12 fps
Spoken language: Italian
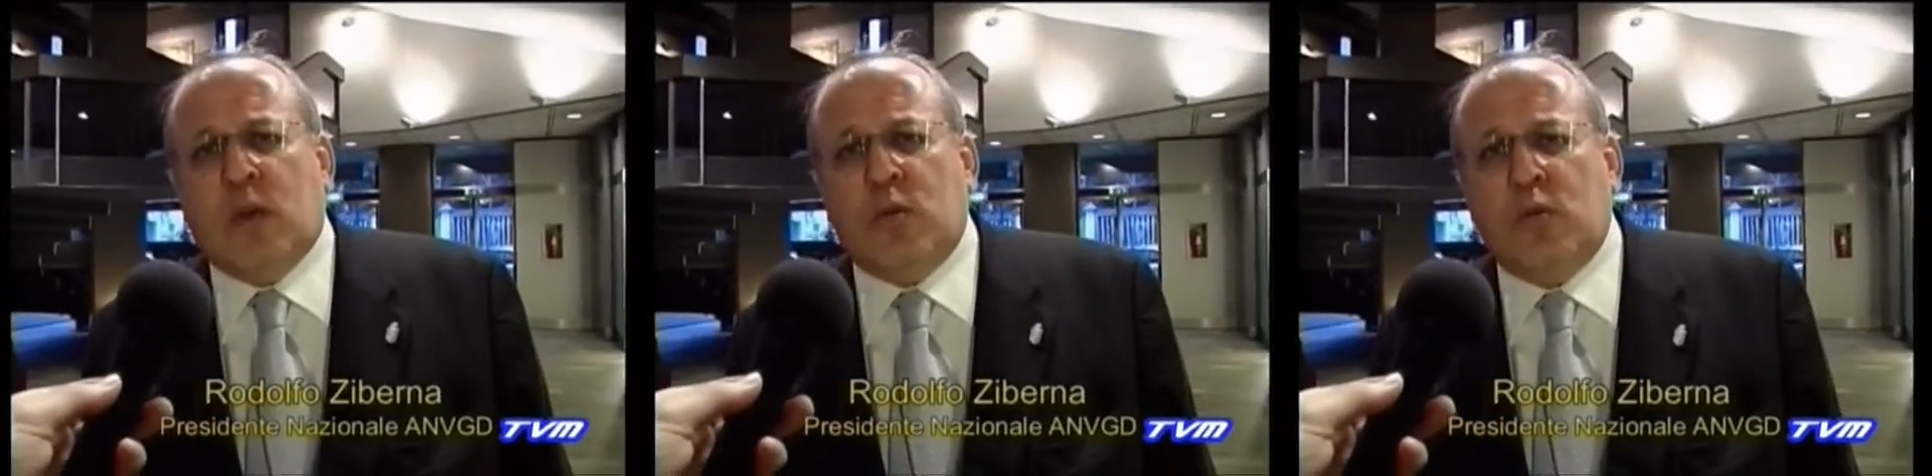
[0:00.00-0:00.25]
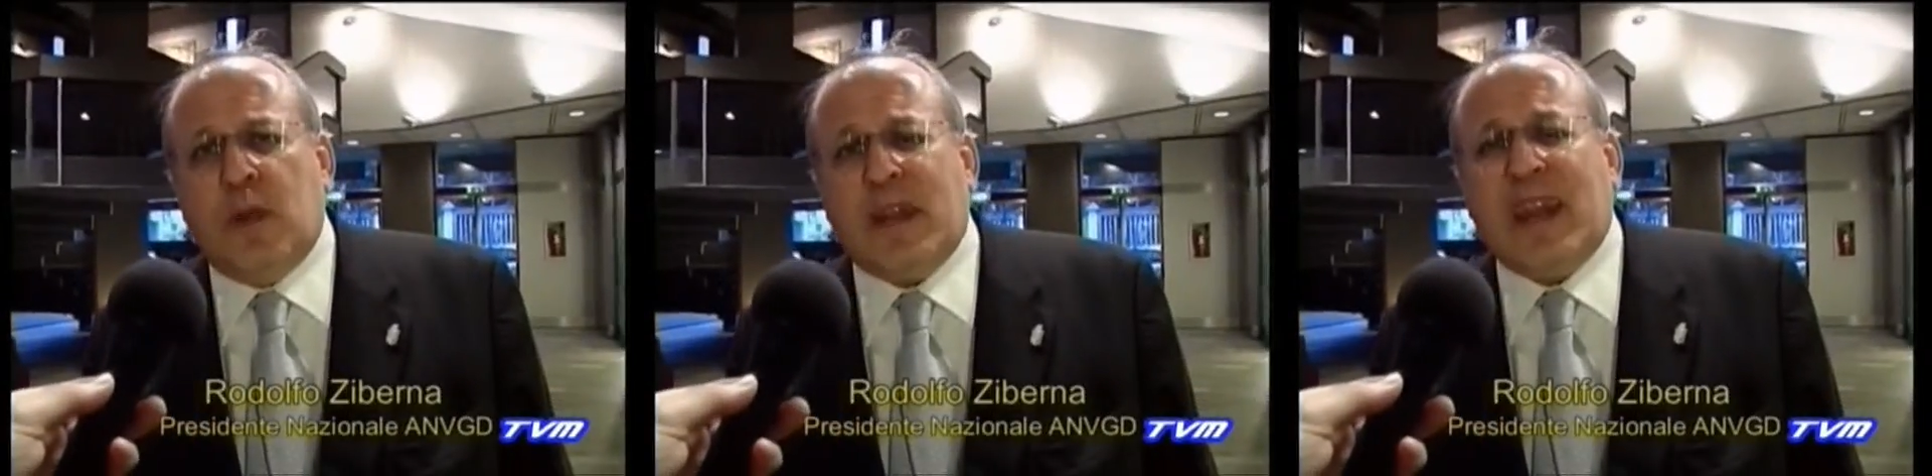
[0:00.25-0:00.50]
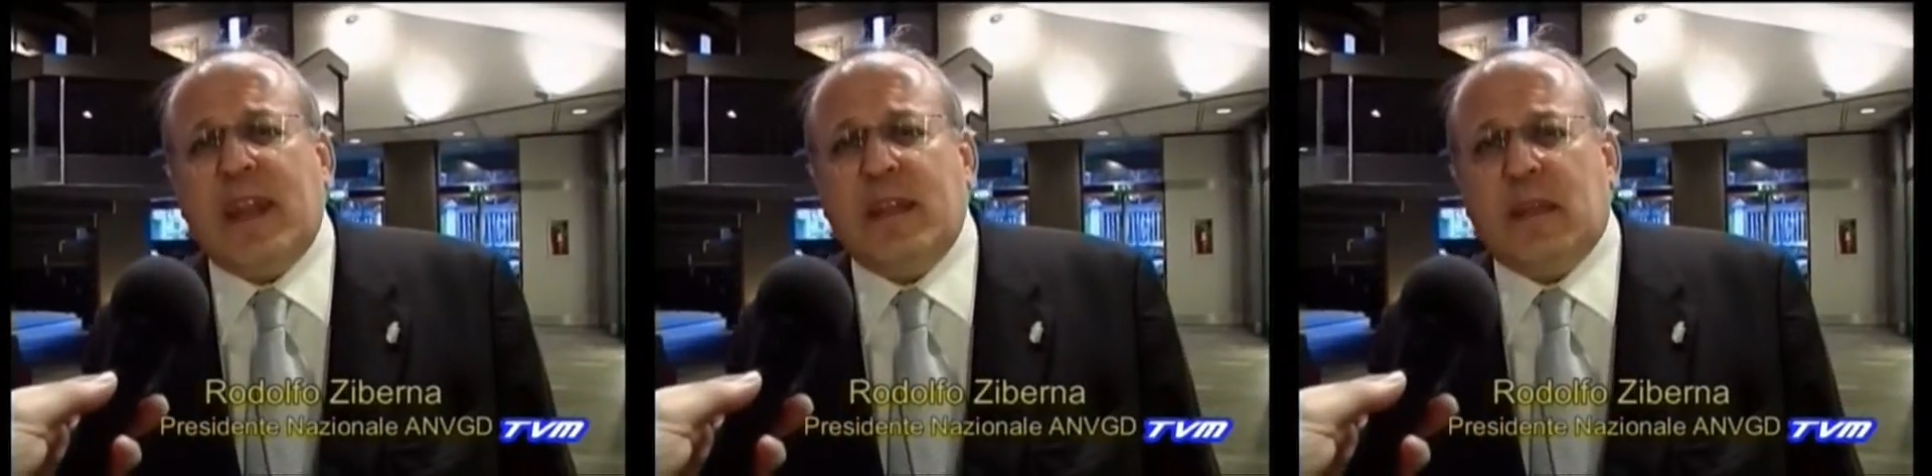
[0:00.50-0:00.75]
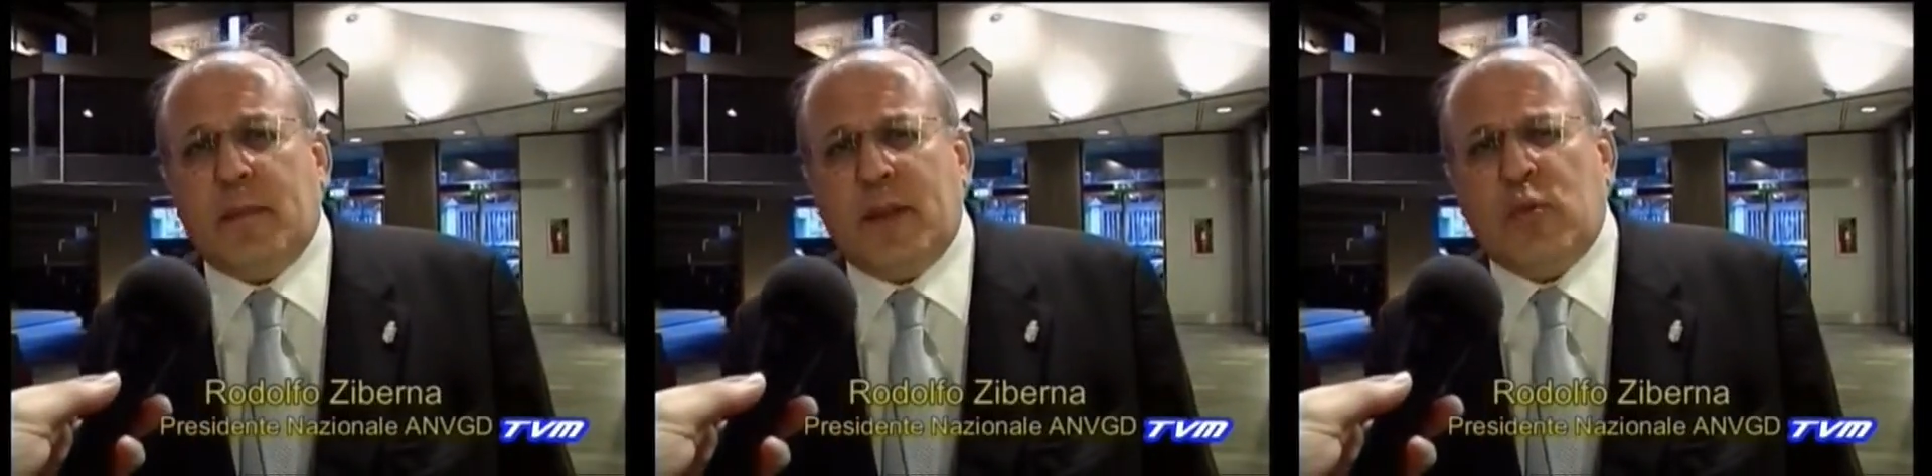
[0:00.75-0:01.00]
un
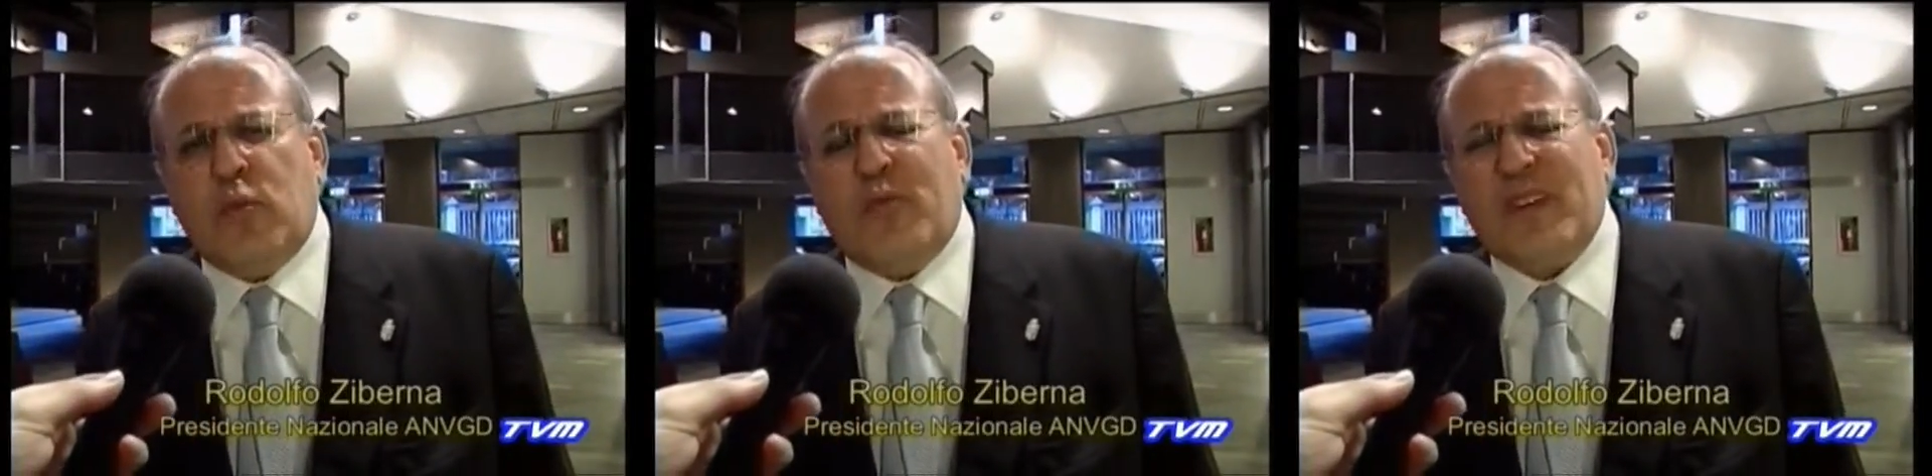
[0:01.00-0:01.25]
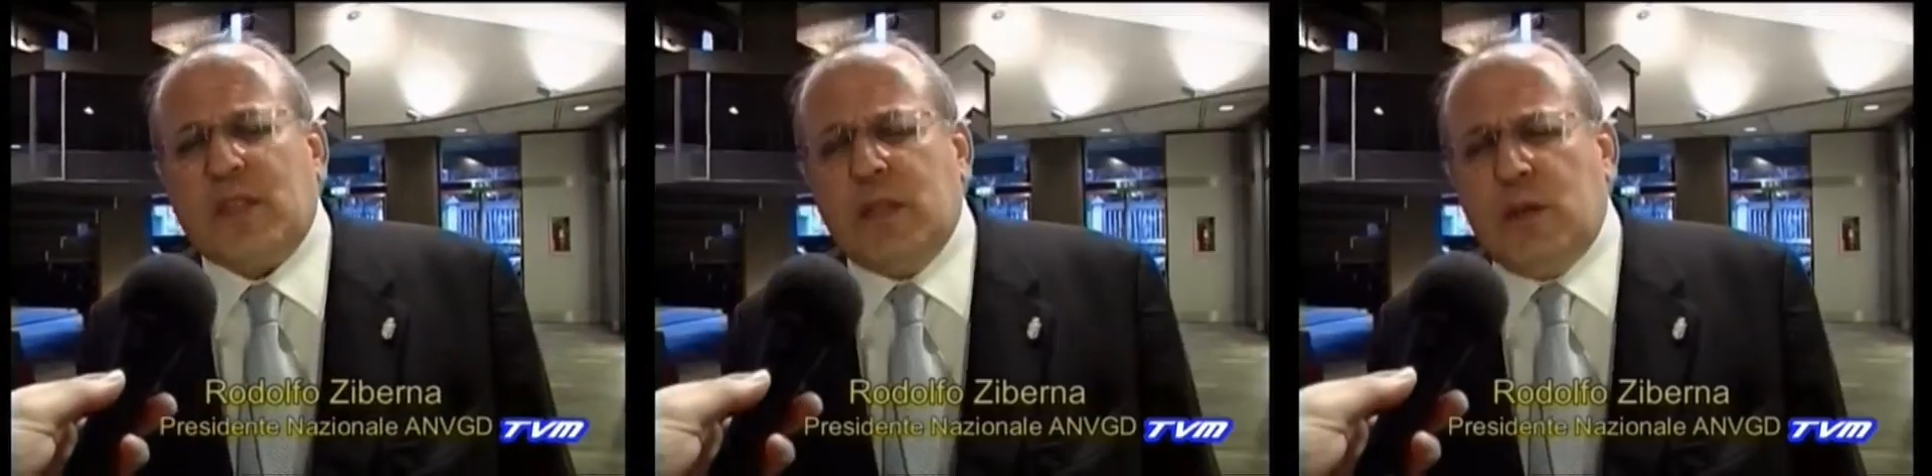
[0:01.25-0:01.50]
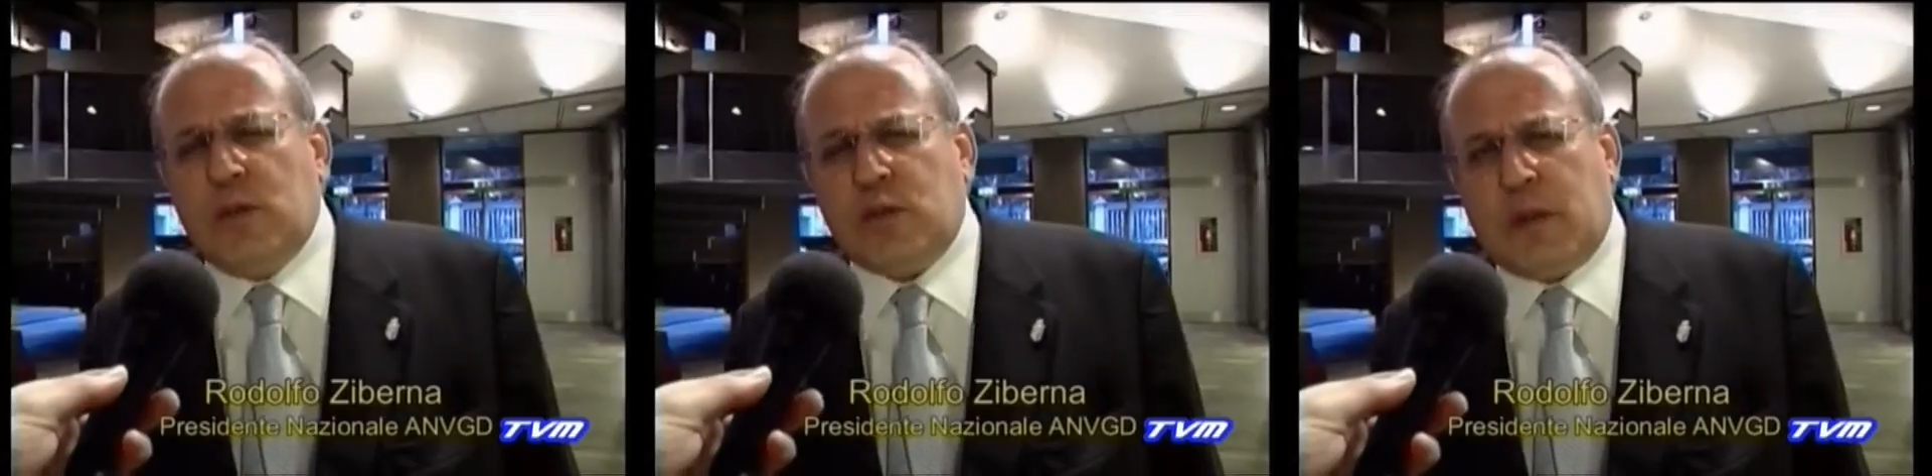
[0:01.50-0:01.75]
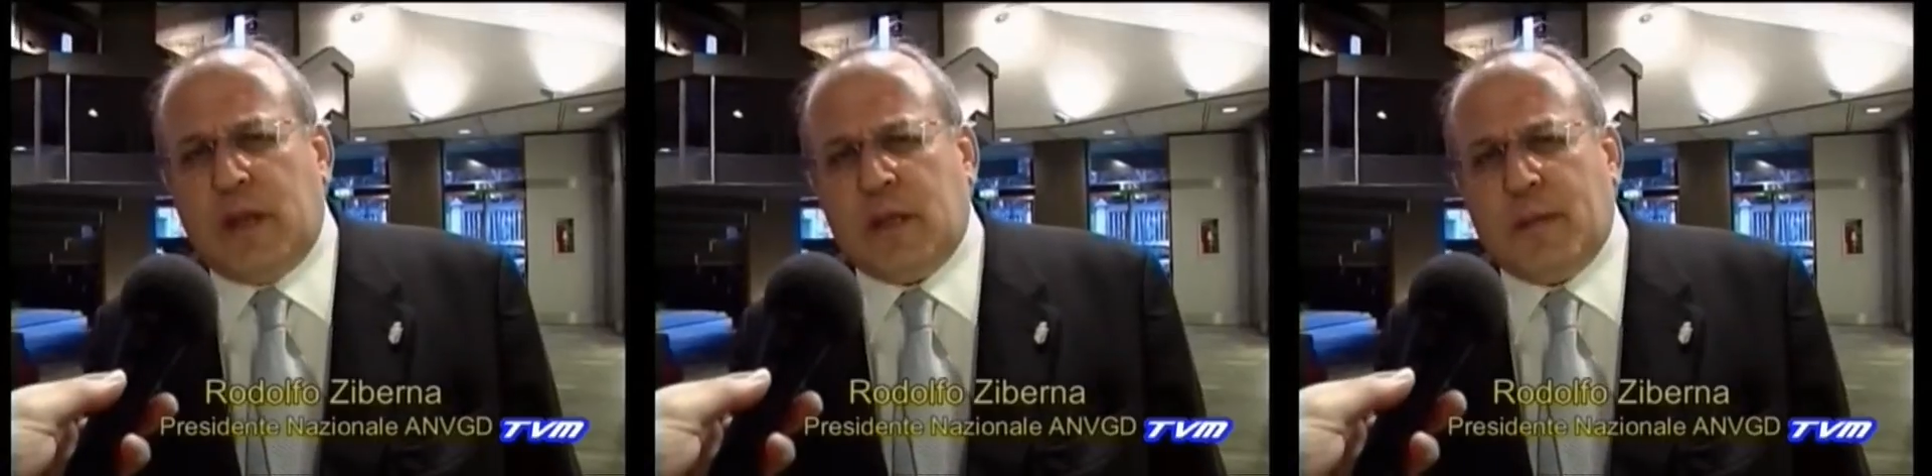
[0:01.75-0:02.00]
rallentamento, un fastidioso
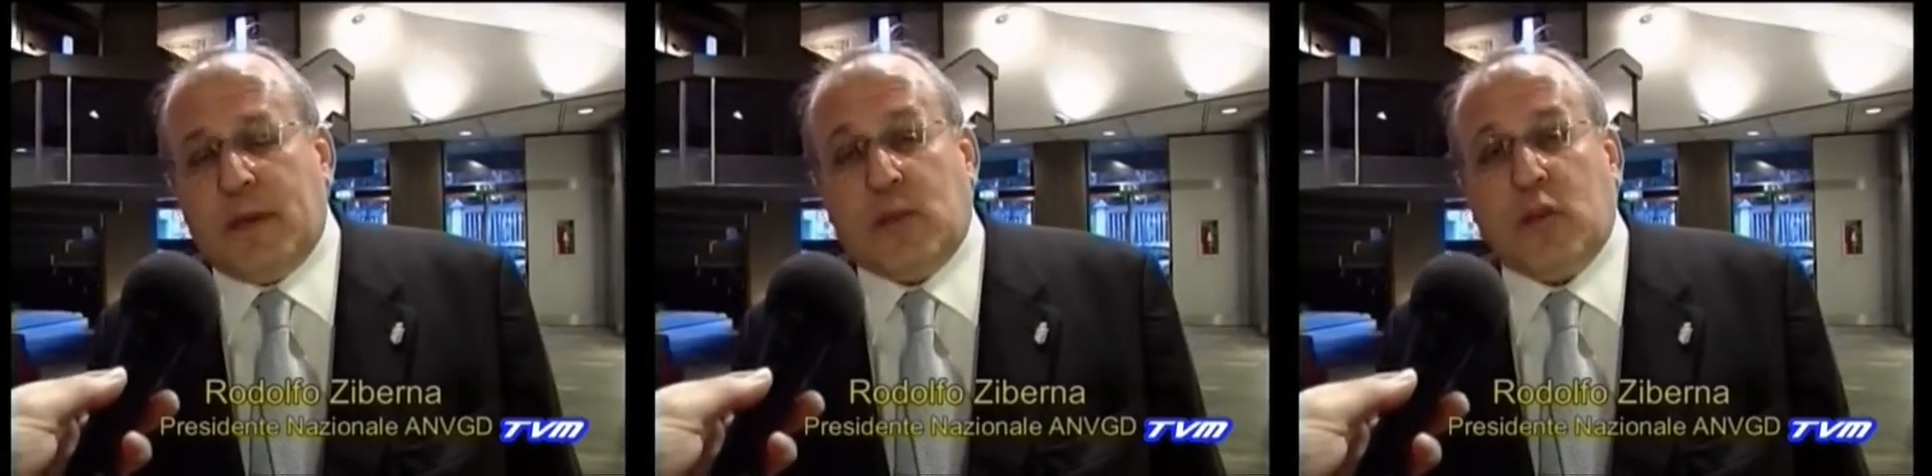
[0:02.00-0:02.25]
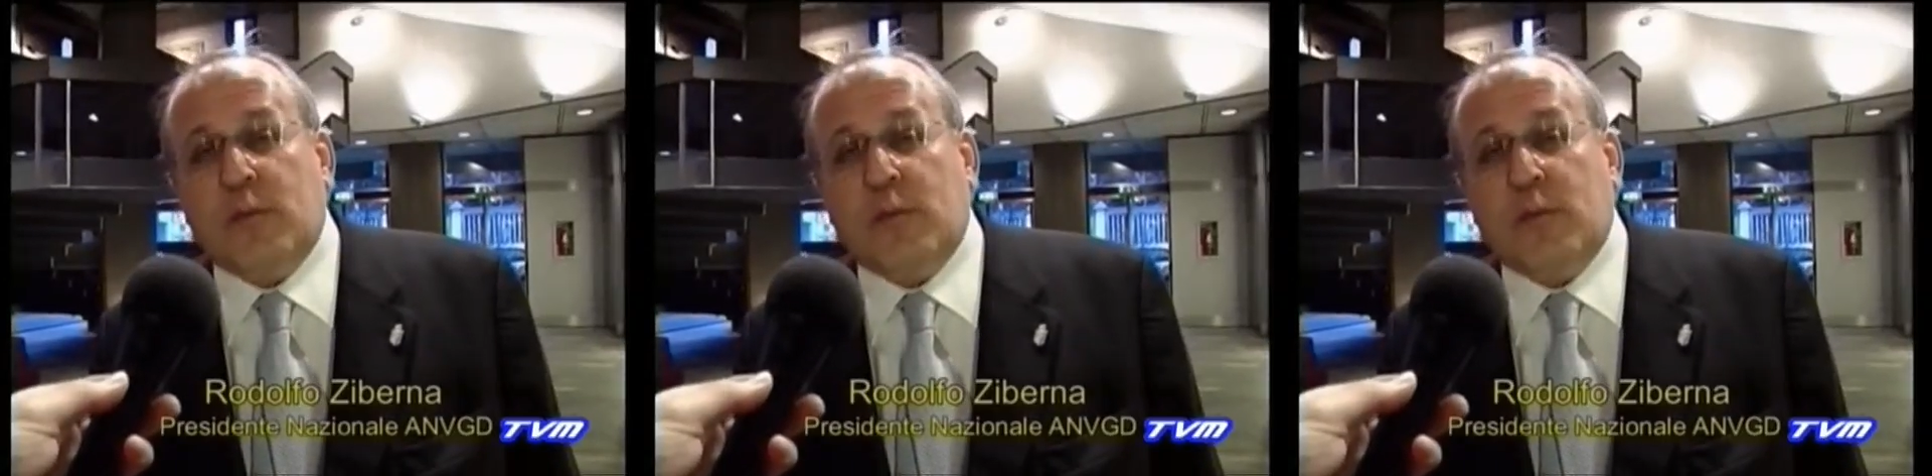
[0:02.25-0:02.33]
rallentamento,